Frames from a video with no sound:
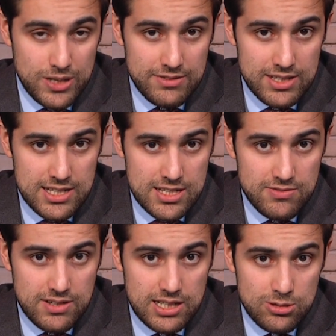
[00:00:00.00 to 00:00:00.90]

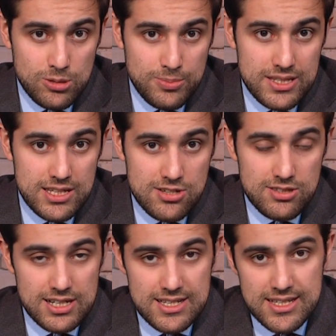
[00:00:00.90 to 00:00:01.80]
правительство, которое
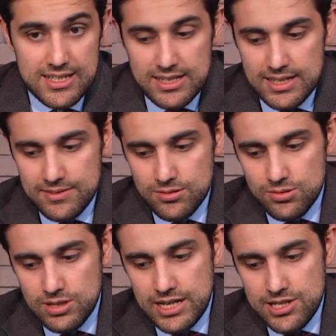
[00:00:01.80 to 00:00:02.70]
поддержит Россию и Иран,
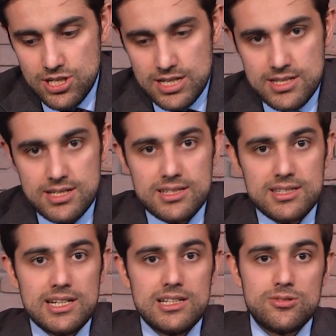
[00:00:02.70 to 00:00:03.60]
другая часть
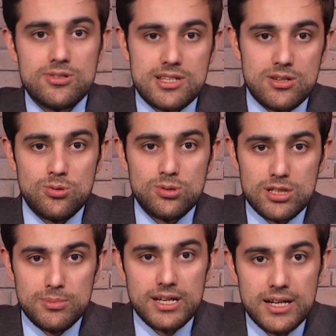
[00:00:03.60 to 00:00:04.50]
контролируется
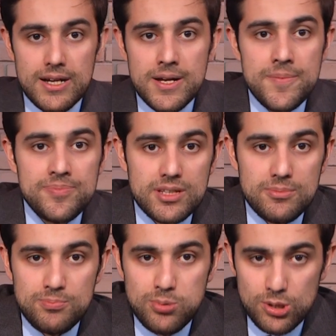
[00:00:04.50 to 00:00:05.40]
курдами
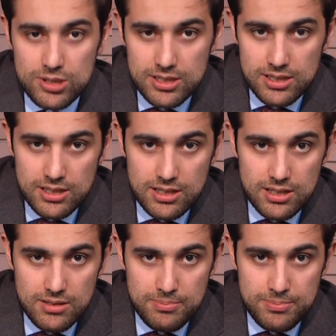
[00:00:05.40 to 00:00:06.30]
под
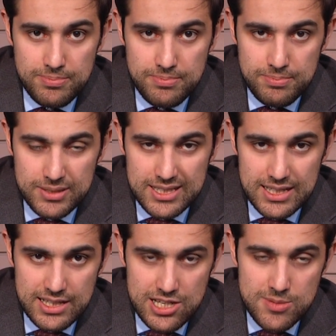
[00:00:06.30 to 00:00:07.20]
э,
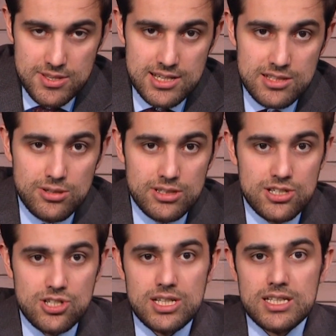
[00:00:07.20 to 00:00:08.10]
патронажем
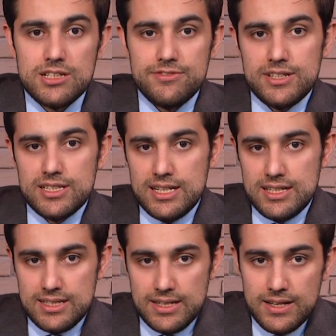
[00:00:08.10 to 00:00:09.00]
Соединенных Штатов и
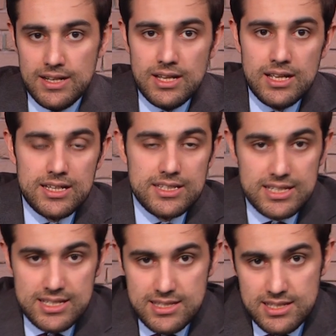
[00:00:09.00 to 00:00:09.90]
НАТО.
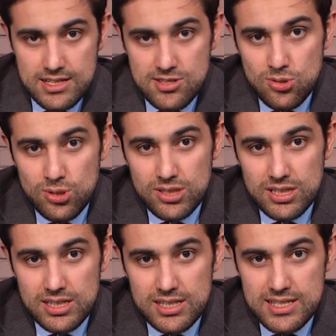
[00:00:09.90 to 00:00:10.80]
Есть э,
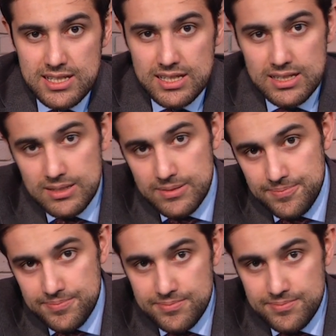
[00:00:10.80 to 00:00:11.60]
зоны, где